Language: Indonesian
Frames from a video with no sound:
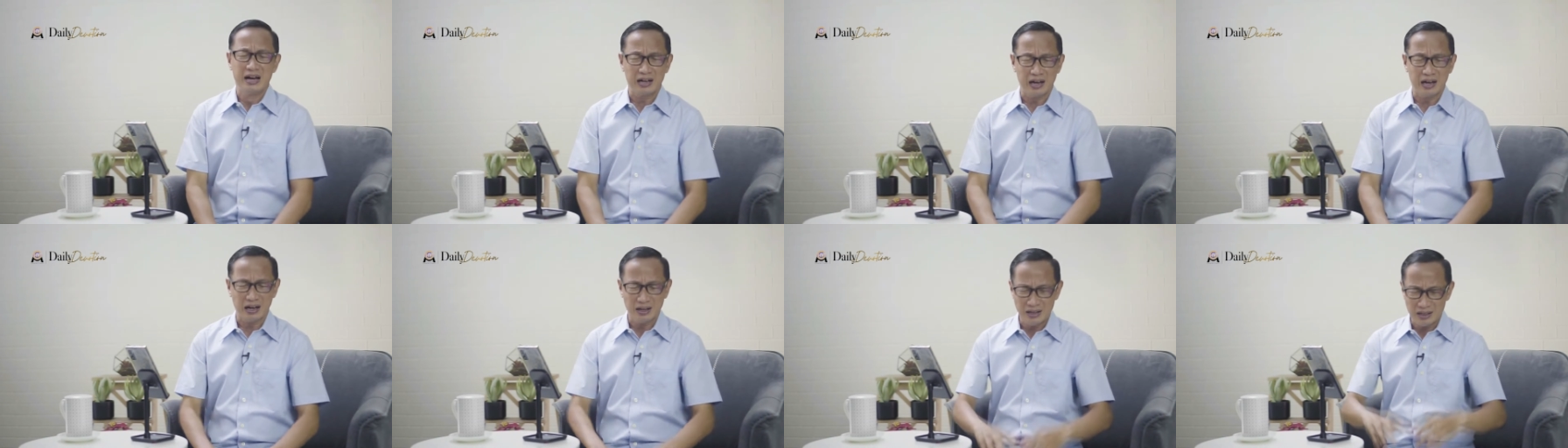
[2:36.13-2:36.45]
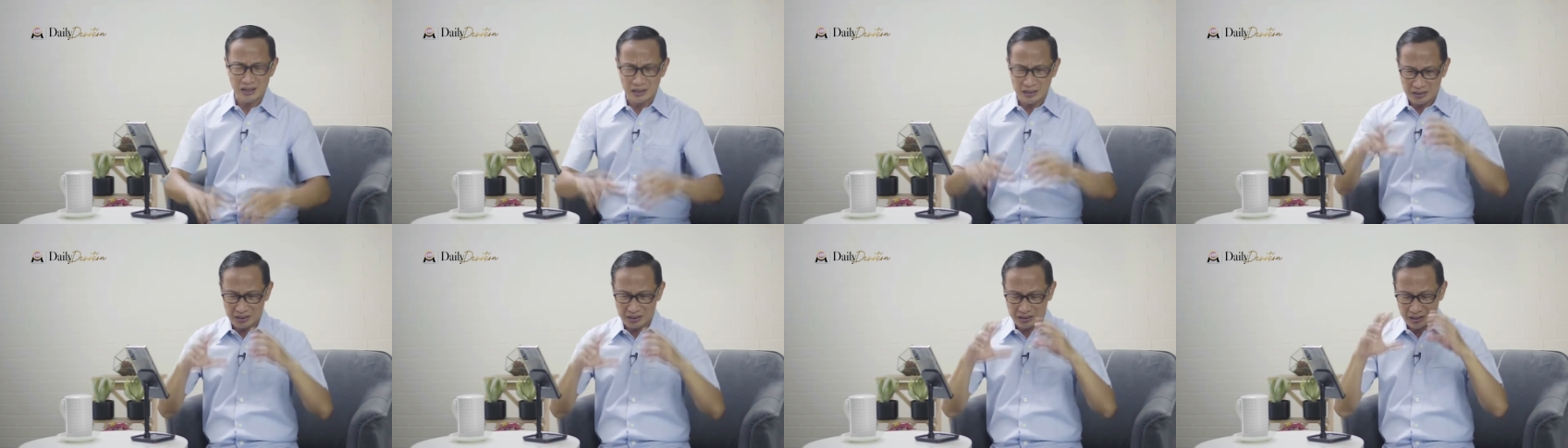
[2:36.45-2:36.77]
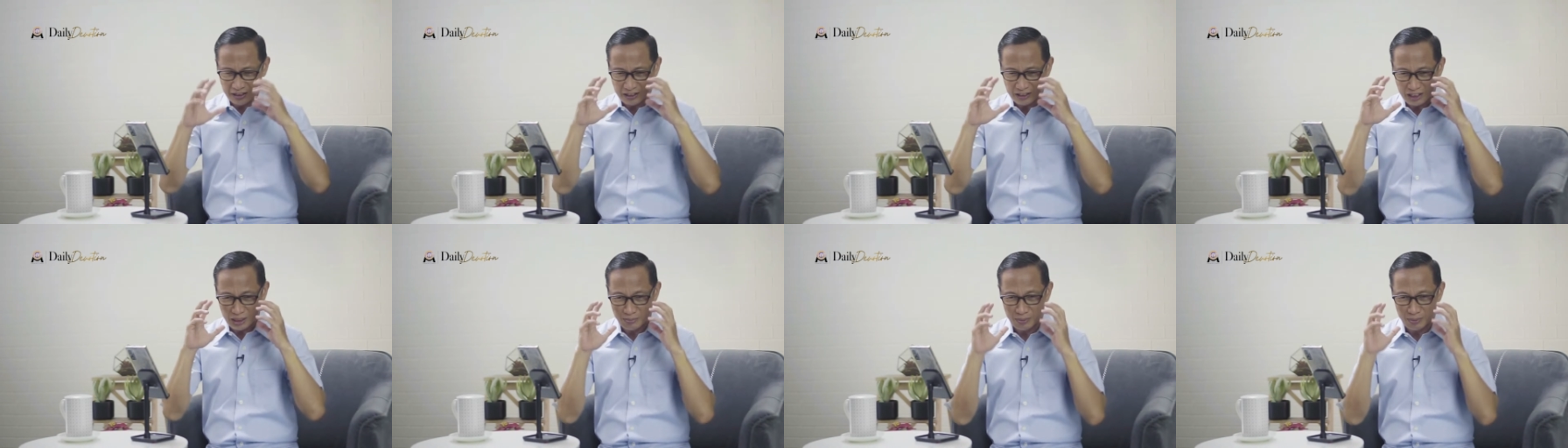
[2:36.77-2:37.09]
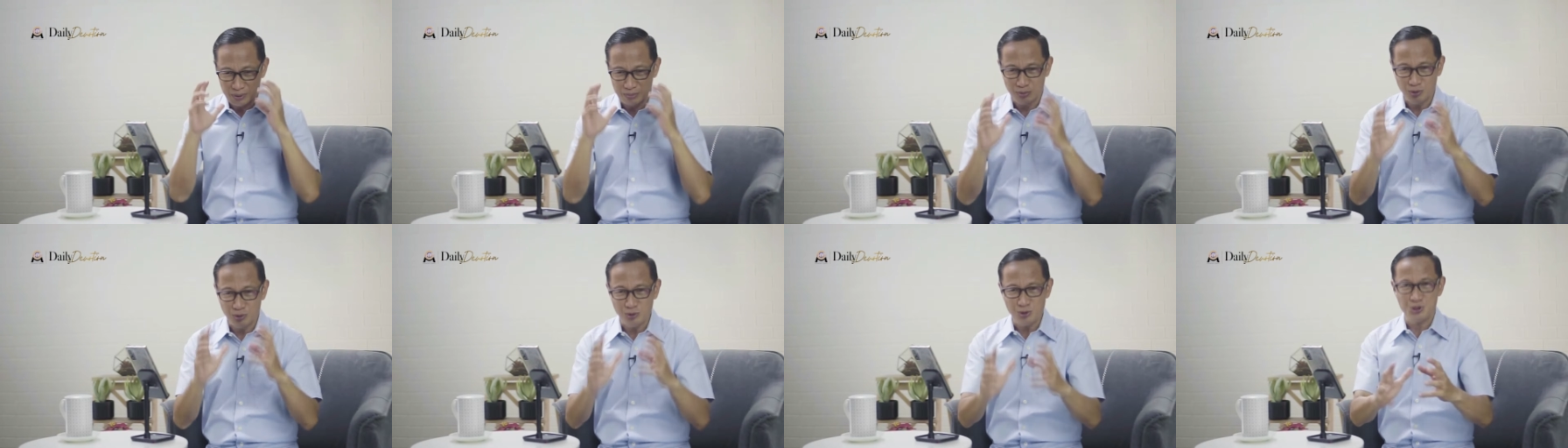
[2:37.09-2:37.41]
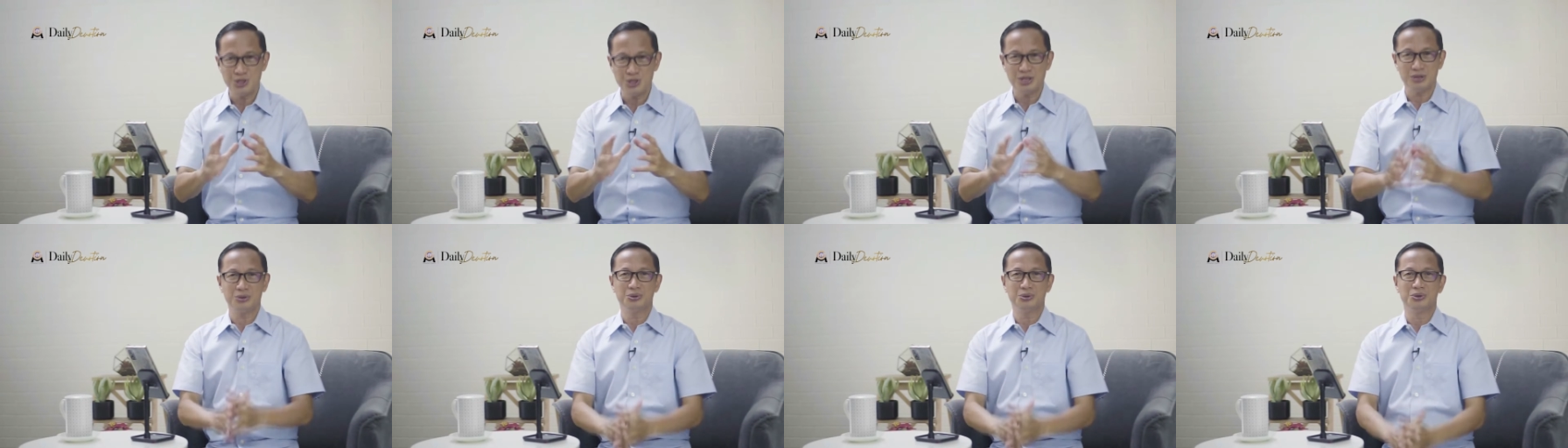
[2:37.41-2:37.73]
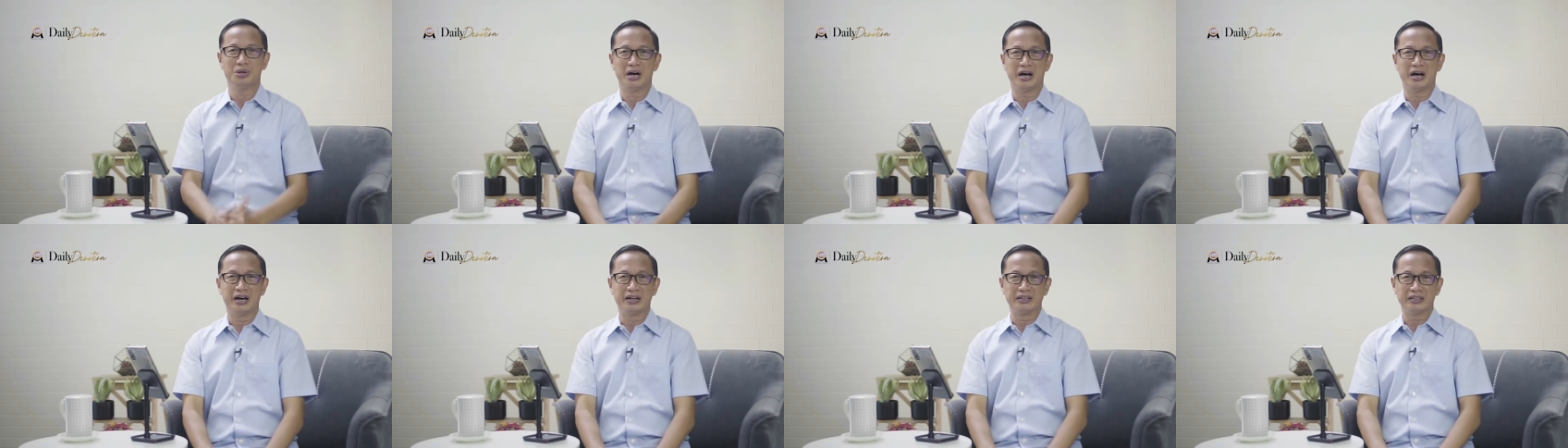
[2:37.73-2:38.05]
Karena ketika kita memuji
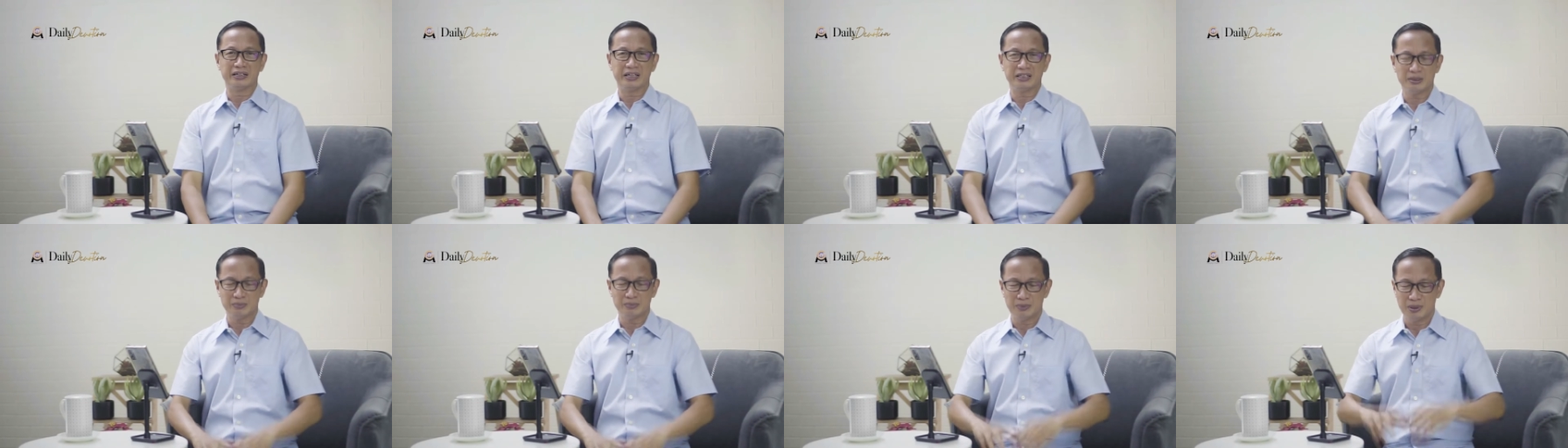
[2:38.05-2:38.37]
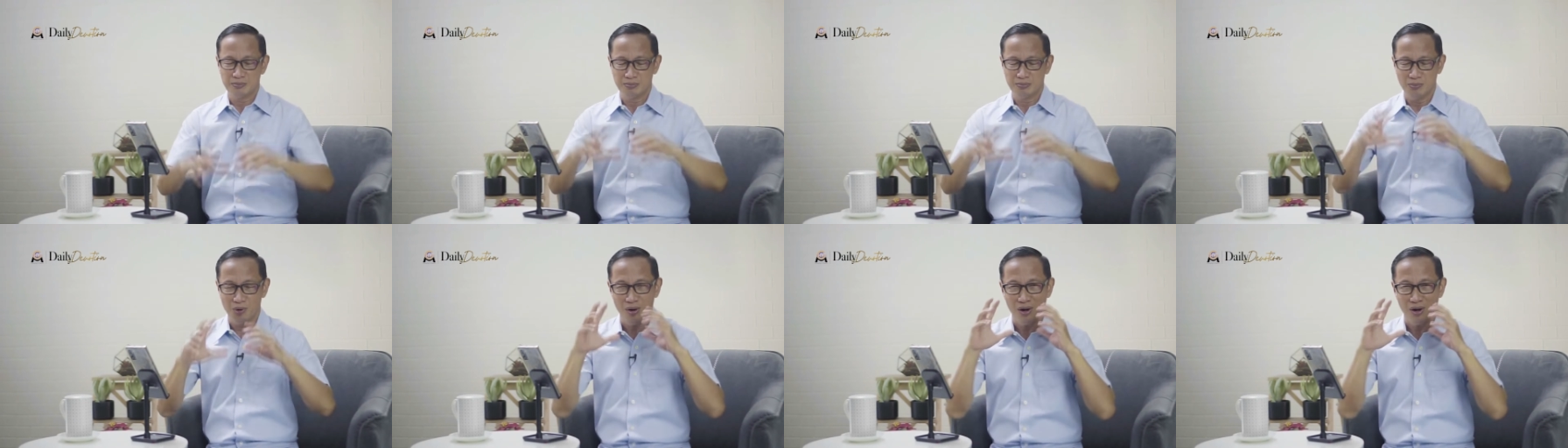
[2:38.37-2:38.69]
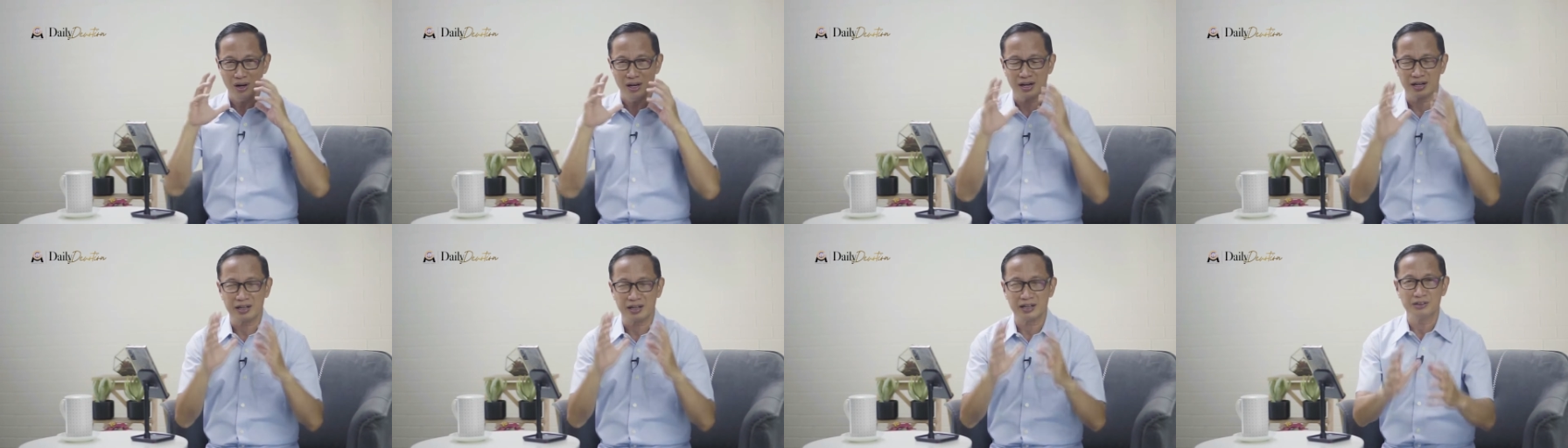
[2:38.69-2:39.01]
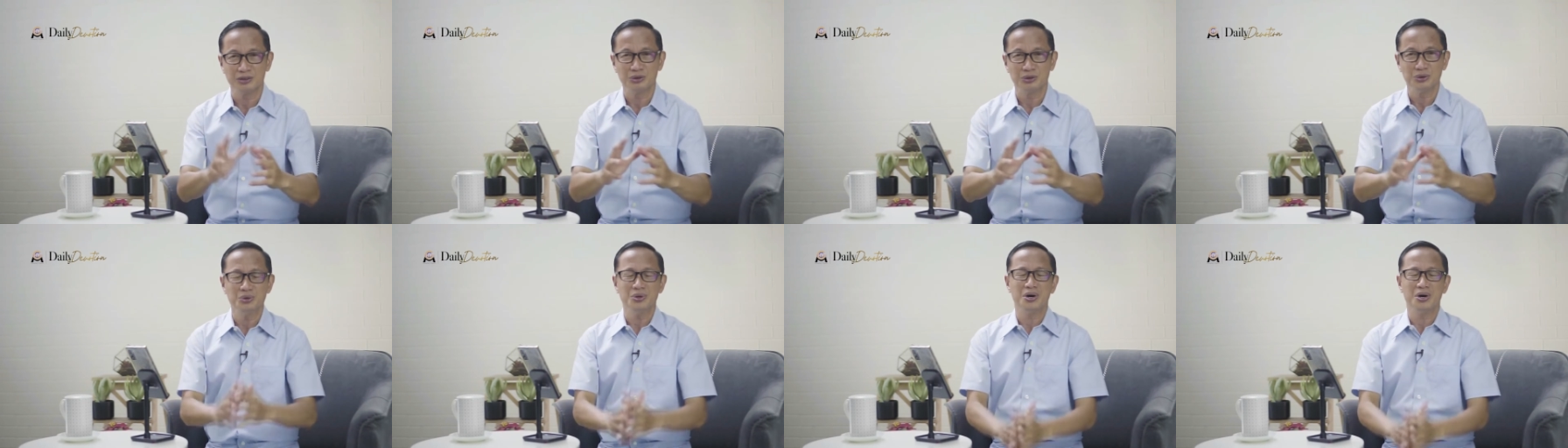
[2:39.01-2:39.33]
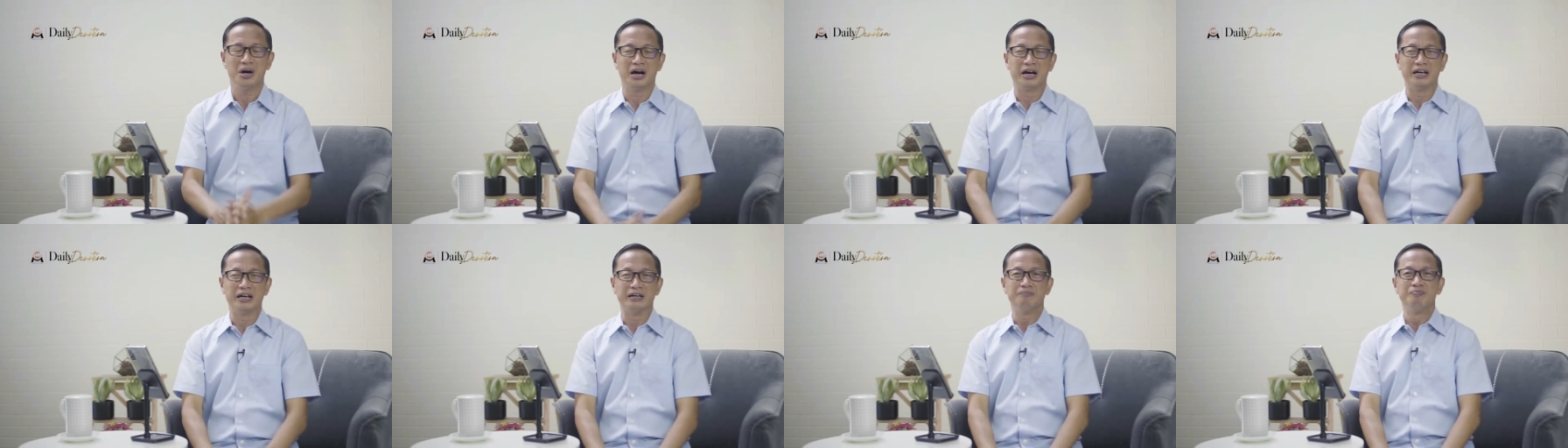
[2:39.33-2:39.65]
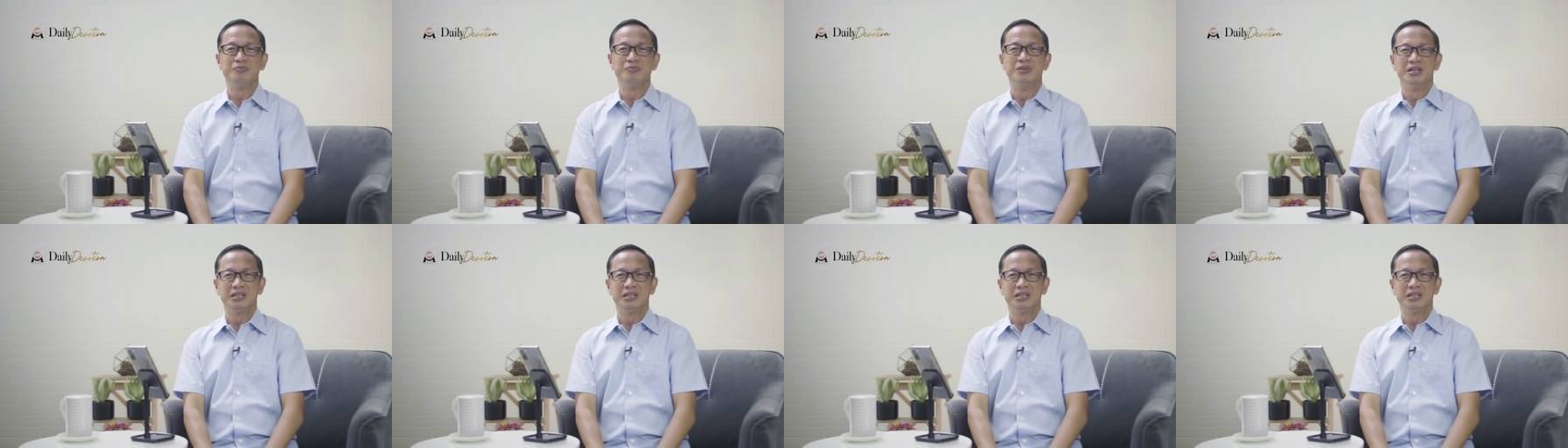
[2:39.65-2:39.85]
Tuhan, kita memuliakan Tuhan,